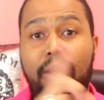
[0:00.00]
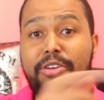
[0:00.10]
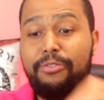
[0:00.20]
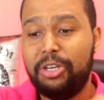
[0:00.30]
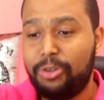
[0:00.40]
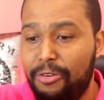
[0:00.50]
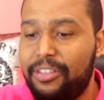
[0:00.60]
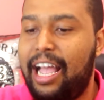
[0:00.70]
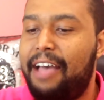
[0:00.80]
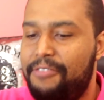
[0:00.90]
Bom, eu vou te
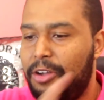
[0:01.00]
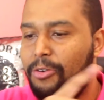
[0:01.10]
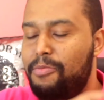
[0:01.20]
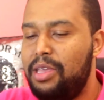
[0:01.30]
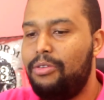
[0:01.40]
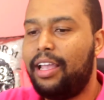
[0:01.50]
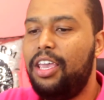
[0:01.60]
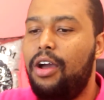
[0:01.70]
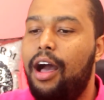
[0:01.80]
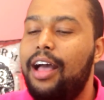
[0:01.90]
convidar a vir comigo
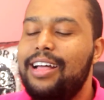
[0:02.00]
aqui, ó,